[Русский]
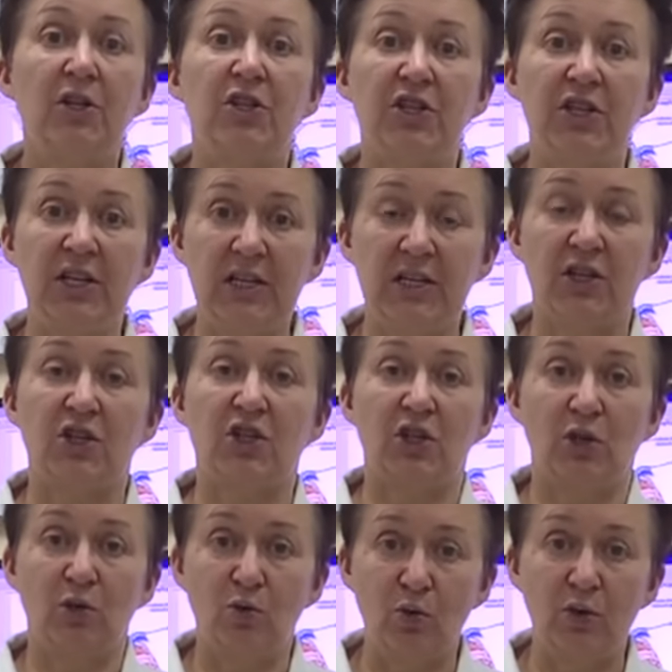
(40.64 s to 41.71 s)
через
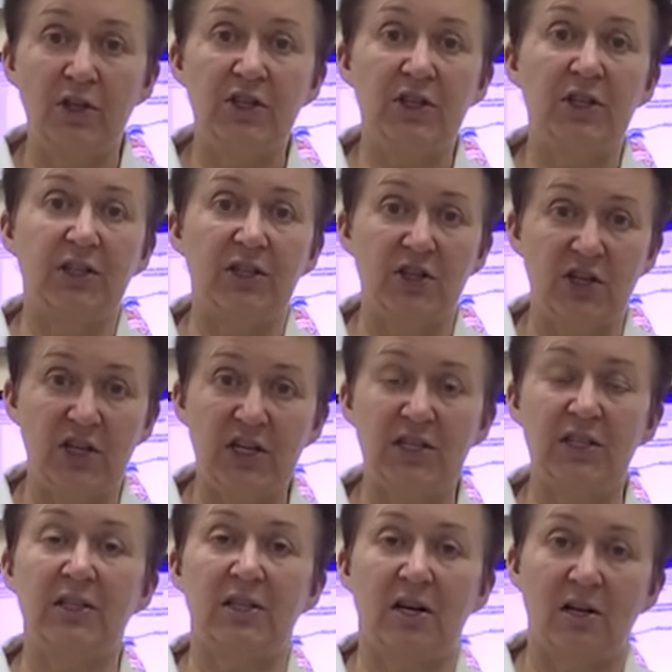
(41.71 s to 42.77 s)

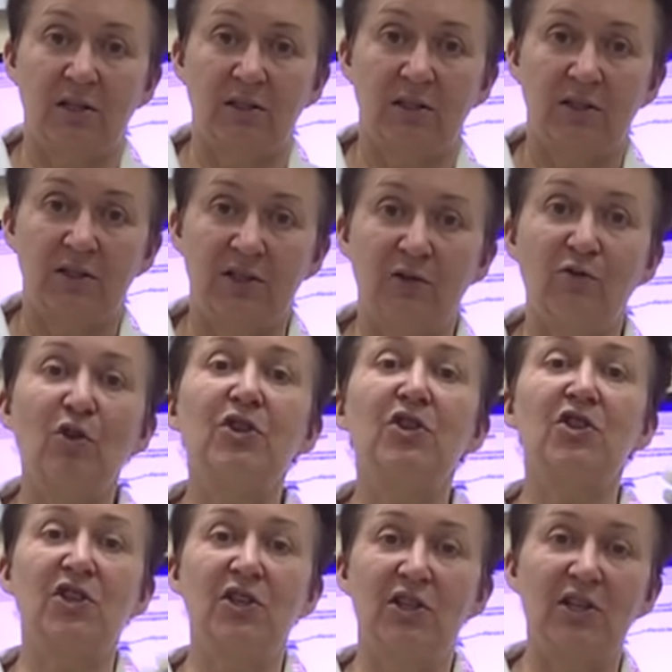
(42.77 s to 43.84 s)
желудочно-кишечный тракт.
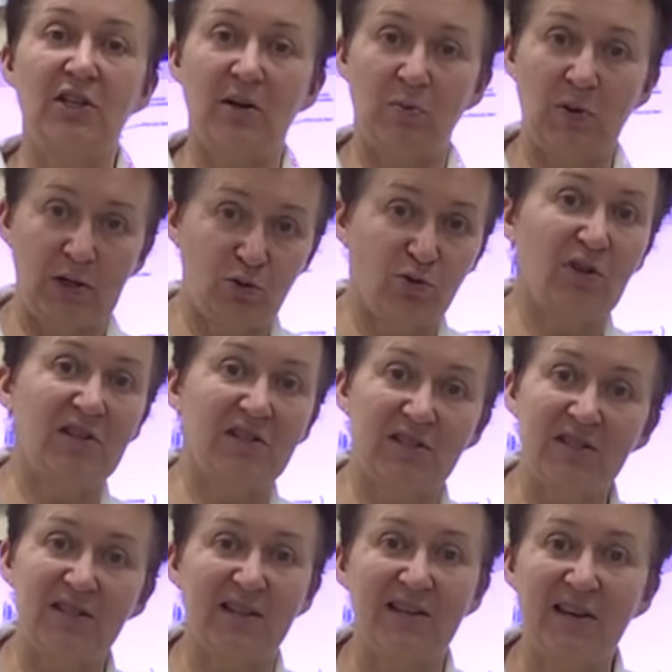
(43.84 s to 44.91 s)
Сегодняшний день опять у нас
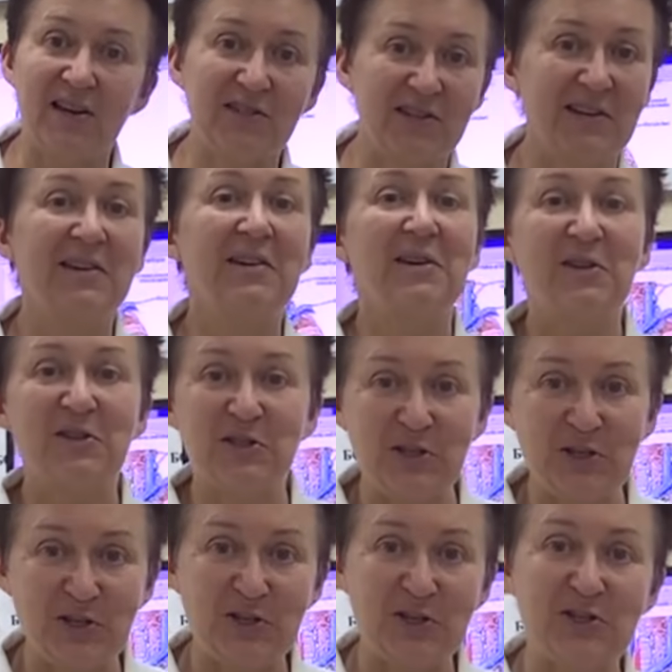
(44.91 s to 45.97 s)
состоялся с
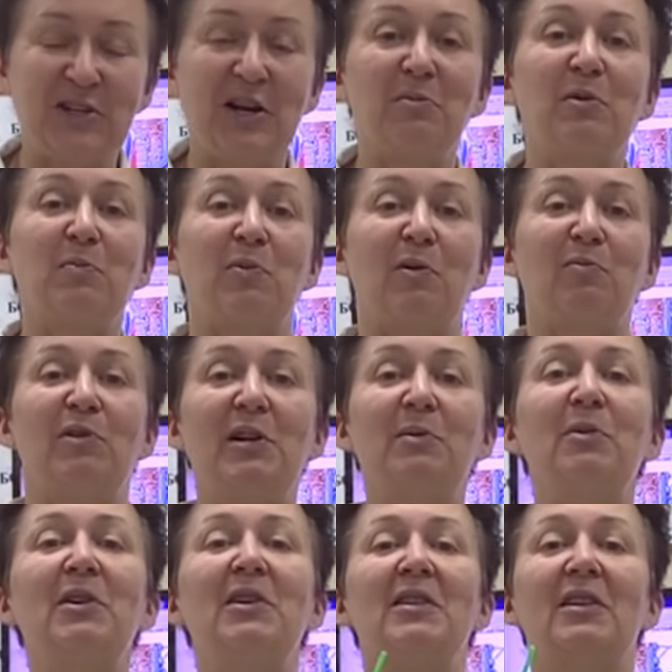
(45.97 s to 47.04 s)
этой же самой
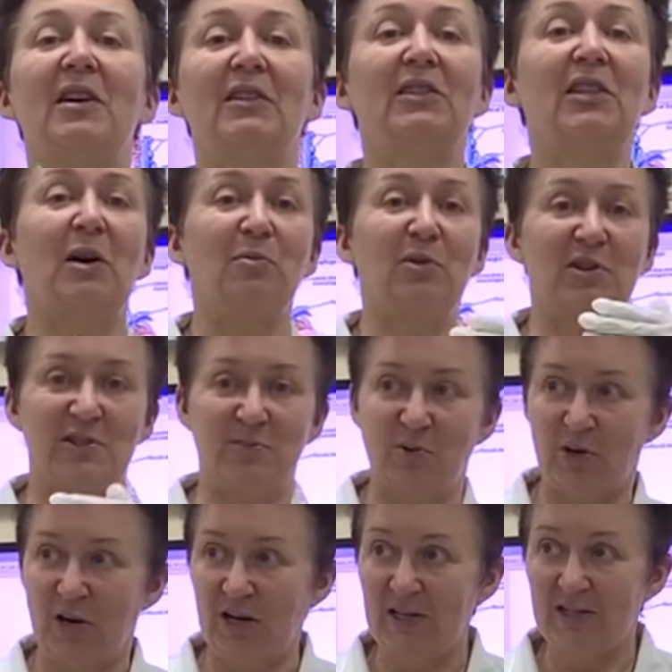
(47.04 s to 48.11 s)
проблемой, когда мы
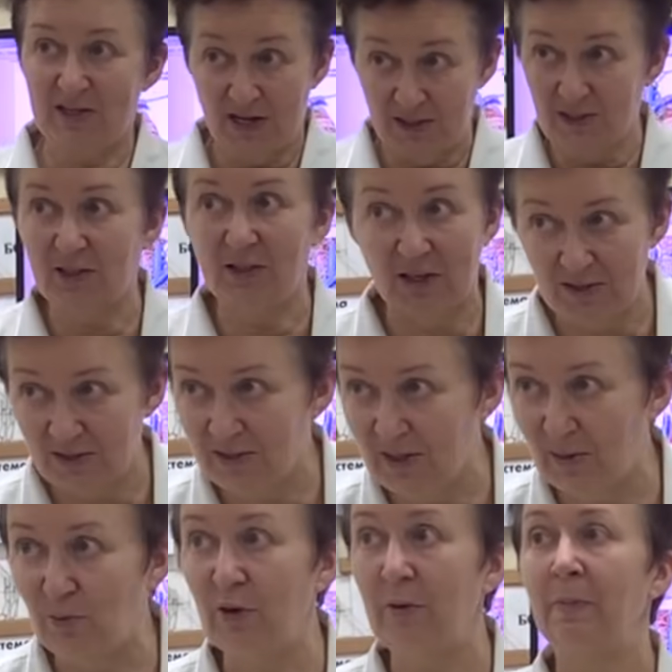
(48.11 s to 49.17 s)
разбирались, да, согласно
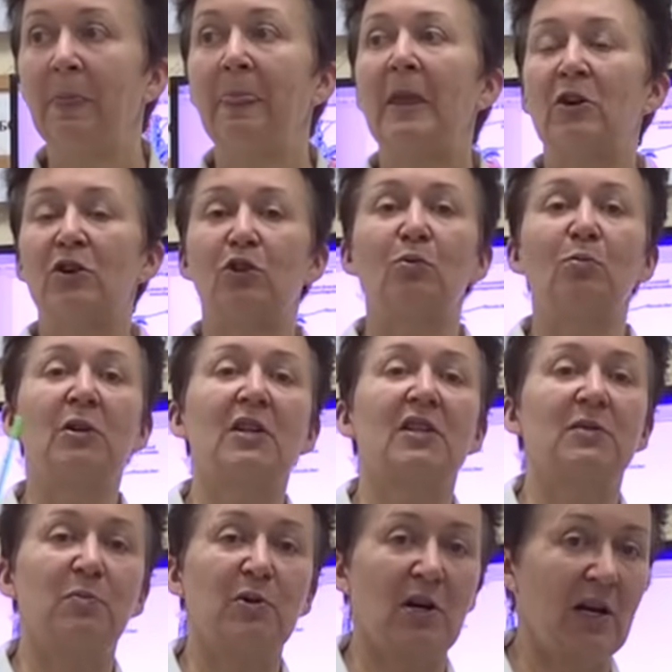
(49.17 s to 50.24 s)
со мной, что мы
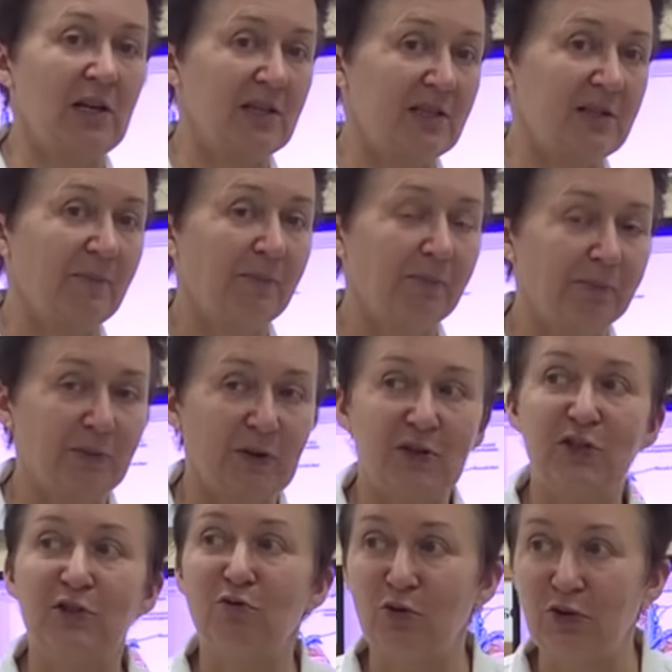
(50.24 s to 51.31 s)
разбирались
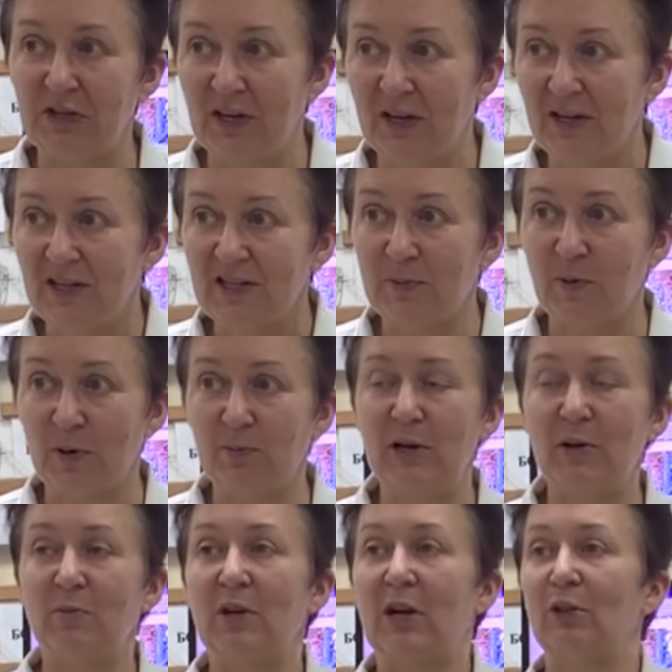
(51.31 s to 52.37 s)
сегодня с
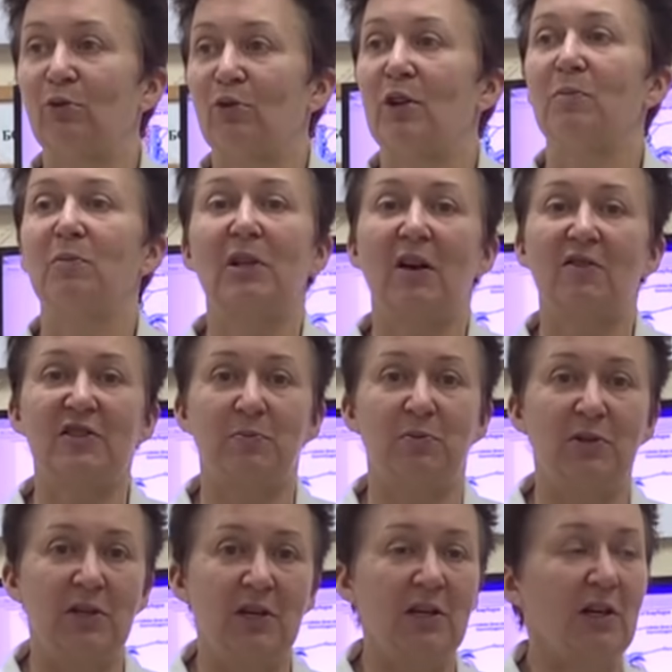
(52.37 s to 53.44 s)
проблемой, которая была в
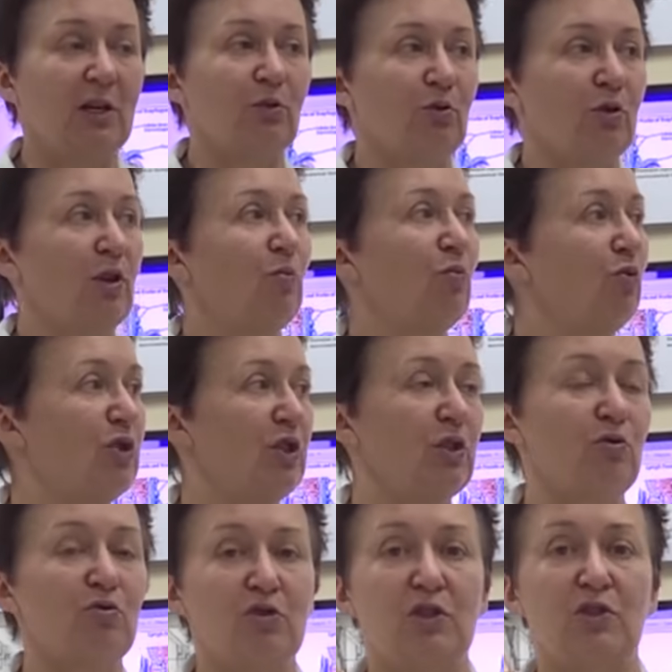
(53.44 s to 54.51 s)
спине, которая
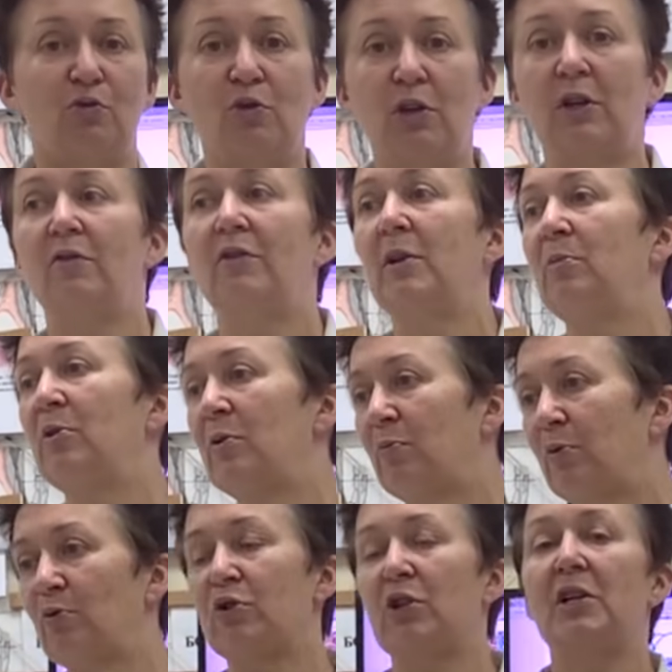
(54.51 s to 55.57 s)
мучает уже сколько времени,
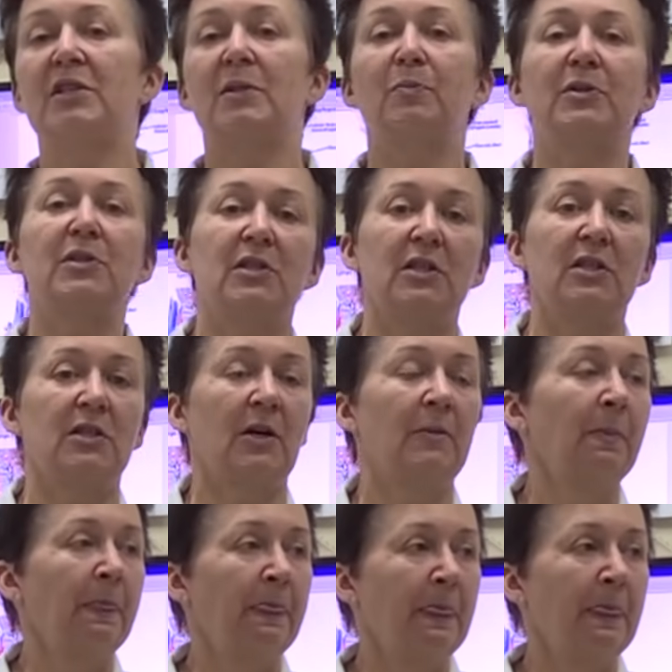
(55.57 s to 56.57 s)
получается, пациента.